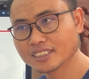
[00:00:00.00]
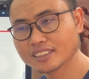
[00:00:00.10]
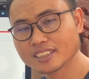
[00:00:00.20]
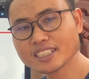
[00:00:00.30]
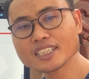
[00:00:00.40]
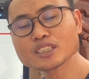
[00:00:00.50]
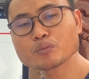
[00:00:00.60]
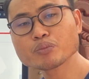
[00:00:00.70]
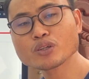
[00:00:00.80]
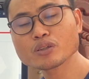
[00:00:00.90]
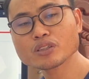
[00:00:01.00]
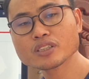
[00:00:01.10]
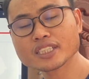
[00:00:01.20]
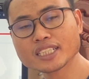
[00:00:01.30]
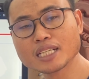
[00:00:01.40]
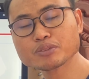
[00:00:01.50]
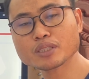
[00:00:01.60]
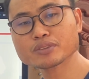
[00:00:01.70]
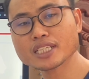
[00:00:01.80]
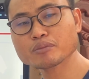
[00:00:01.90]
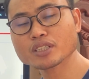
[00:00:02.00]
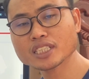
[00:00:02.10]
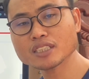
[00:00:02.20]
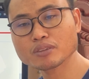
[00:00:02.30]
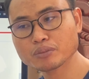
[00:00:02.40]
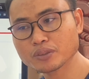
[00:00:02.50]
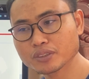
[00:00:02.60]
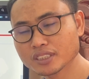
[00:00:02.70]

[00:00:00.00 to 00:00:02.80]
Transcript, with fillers: nâng ở từ bồn này cạp sọp xài bỏ cây bằng bồn